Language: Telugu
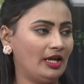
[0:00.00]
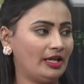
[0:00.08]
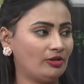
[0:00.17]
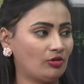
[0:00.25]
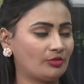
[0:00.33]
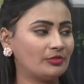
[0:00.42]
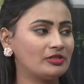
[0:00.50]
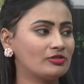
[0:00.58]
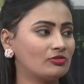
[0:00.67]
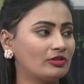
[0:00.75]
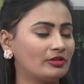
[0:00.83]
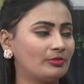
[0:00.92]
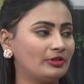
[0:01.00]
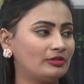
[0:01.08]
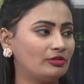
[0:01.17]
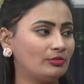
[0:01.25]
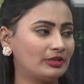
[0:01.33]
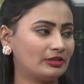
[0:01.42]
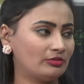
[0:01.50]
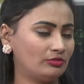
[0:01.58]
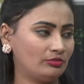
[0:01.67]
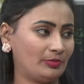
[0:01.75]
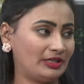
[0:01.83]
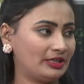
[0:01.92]
అండ్ నార్మల్ షుగర్ బదులు మనకు
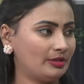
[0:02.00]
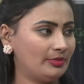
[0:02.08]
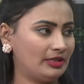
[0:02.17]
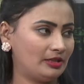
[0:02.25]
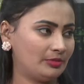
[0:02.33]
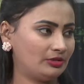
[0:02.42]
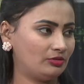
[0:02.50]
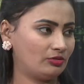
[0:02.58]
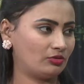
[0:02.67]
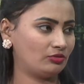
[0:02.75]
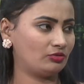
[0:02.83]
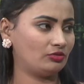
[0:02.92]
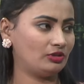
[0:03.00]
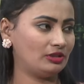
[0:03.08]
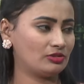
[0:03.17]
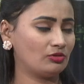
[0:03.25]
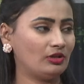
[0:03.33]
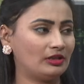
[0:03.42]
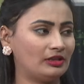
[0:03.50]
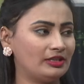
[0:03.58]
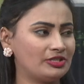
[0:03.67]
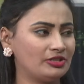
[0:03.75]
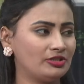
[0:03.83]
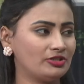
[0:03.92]
పటిక బెల్లం అని దొరుకుతుంది సో
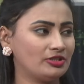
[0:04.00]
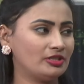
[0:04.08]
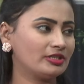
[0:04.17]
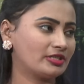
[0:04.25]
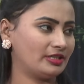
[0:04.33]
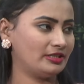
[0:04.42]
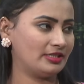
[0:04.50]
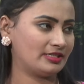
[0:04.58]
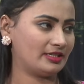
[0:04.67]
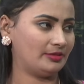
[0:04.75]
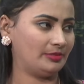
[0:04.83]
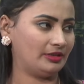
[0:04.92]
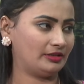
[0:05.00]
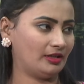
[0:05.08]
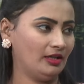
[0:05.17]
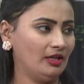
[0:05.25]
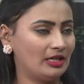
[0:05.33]
అట్లా చిన్న చిన్న చేంజెస్ అనమాట